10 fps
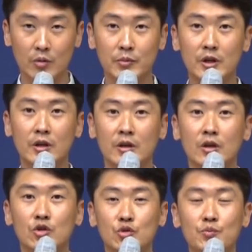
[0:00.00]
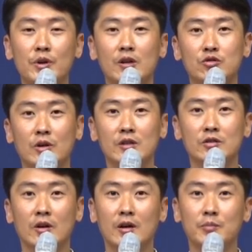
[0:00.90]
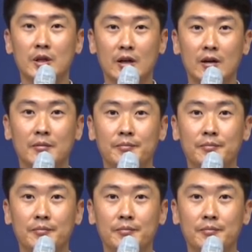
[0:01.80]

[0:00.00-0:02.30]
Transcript: 미리 준비할 수가 있어야 합니다.